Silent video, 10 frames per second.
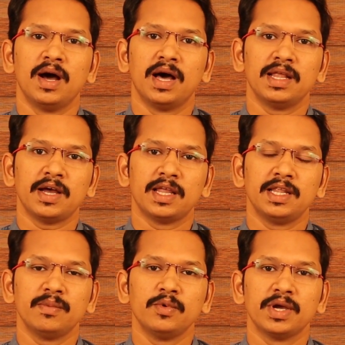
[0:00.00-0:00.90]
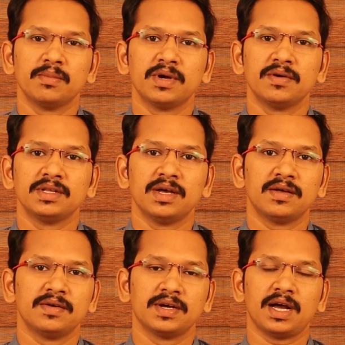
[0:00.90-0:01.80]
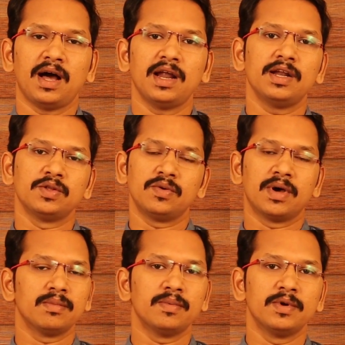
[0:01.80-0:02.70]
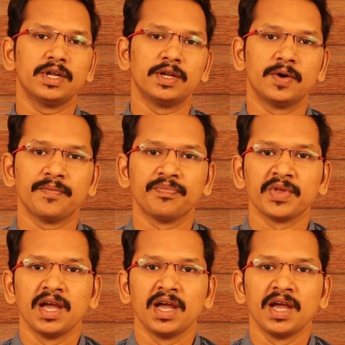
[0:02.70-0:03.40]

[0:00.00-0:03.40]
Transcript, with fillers: அதில் அதுலேயும் முக்கியமாக வந்து அவன் காலில் வந்து ஒரு வர்ம புள்ளி இருக்கும்